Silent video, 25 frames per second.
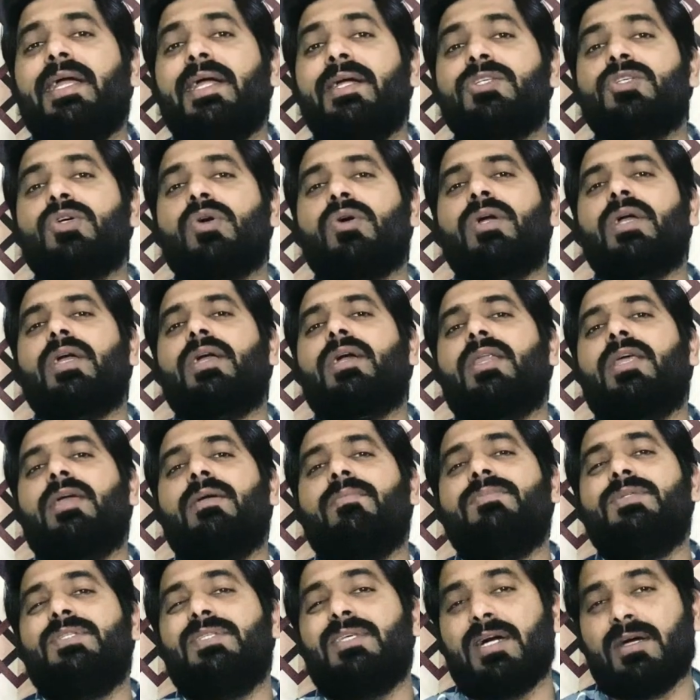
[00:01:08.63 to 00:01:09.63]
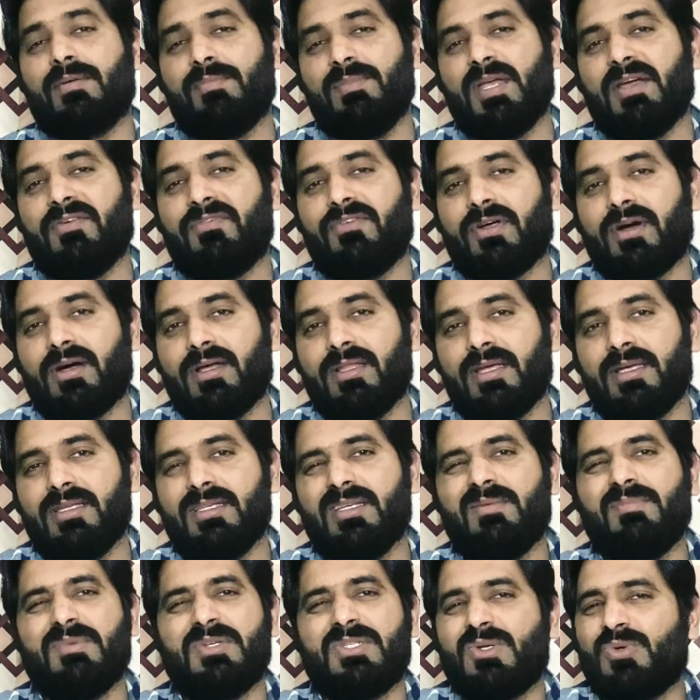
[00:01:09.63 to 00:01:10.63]
डेढ़ सौ के करीब जख्मी अफराद हैं
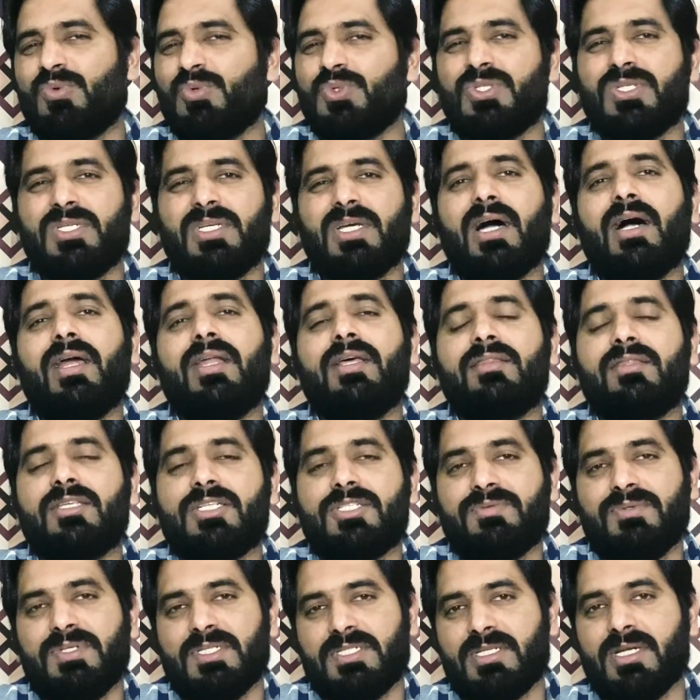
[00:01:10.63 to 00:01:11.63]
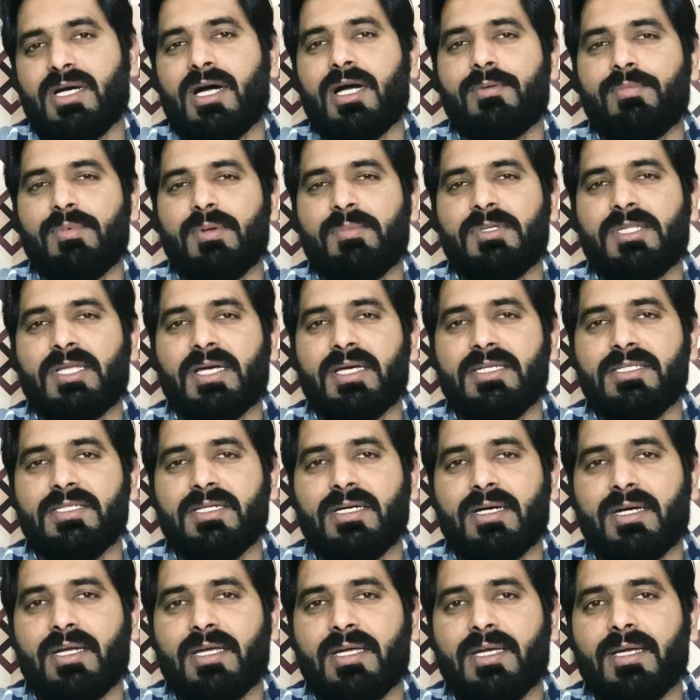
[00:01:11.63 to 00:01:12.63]
जिनमें से कुछ की हालत तश्वीशनाक भी बताई
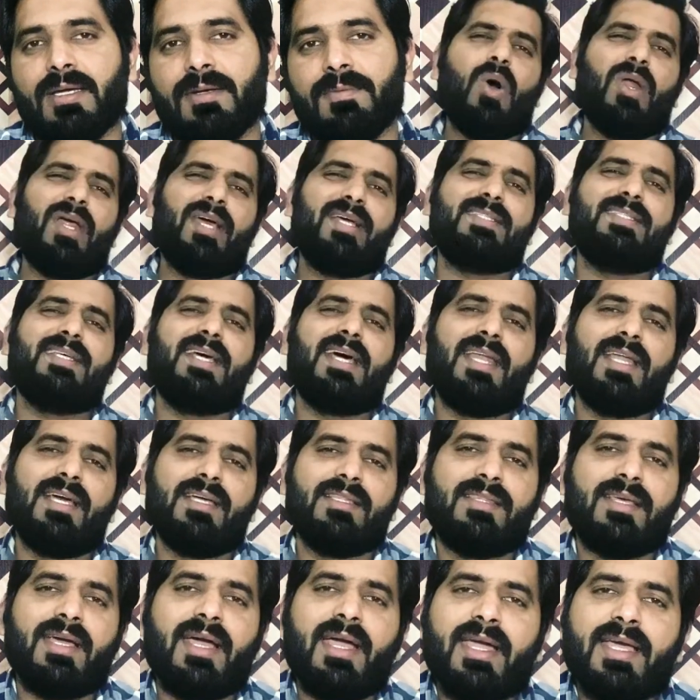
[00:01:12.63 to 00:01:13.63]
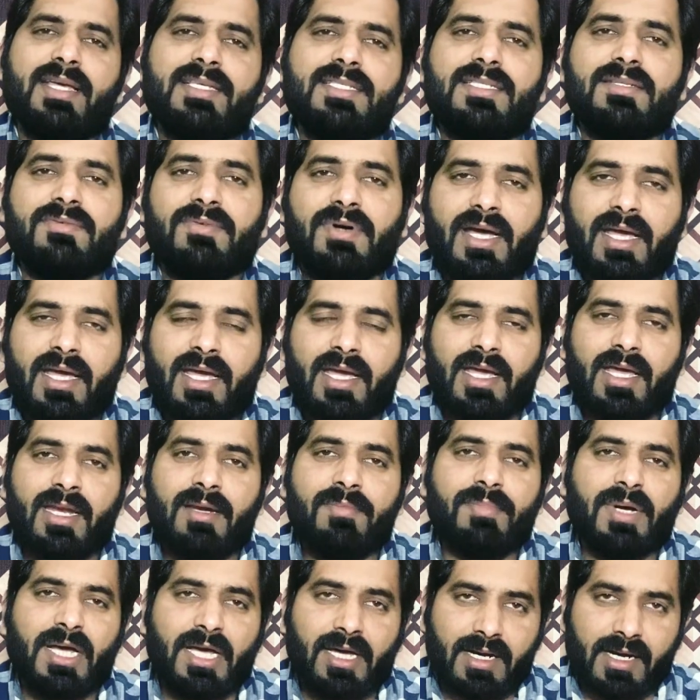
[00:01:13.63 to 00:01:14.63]
जा रही है और ऐसा लगता है कि सिवाय
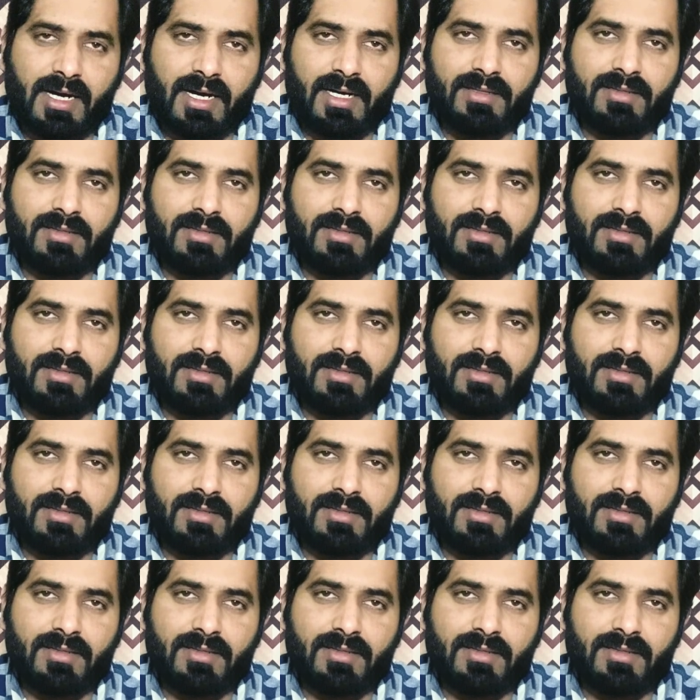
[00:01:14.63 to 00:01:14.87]
इन बयान